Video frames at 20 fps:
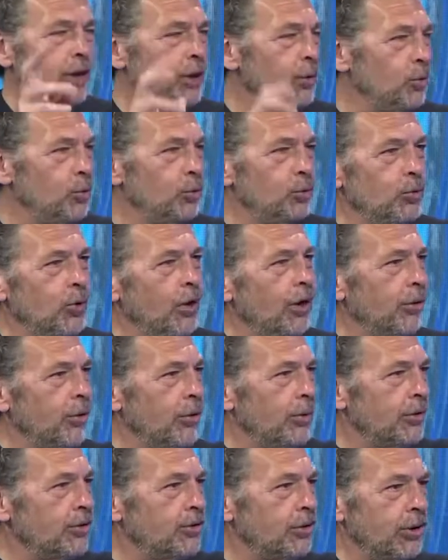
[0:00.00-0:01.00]
n'è uno, a
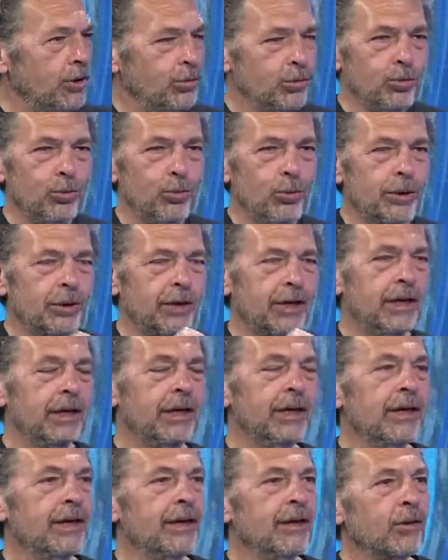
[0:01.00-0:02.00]
Roma ce n'è due, né?
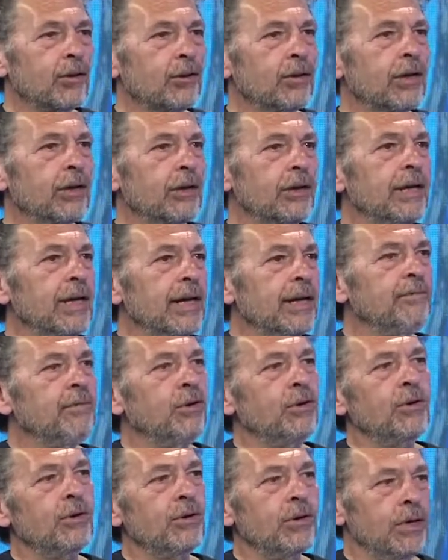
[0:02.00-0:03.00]
Le, e,
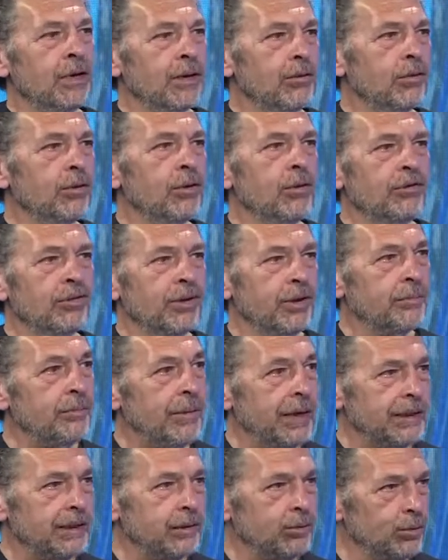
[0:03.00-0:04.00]
vogliono, e, le vogliono
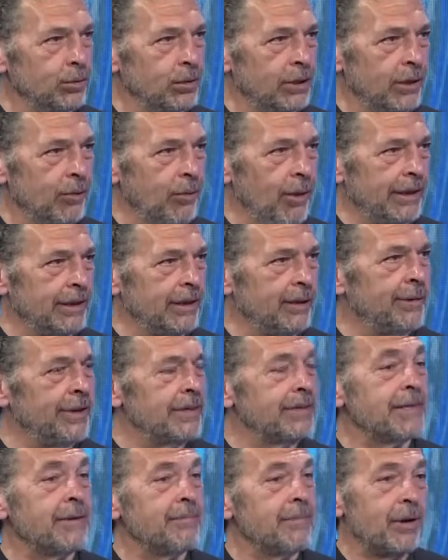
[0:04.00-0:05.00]
firmate tutte quante. No,
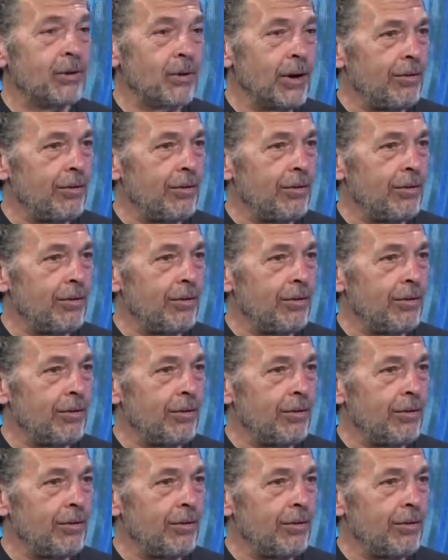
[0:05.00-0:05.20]
sembra un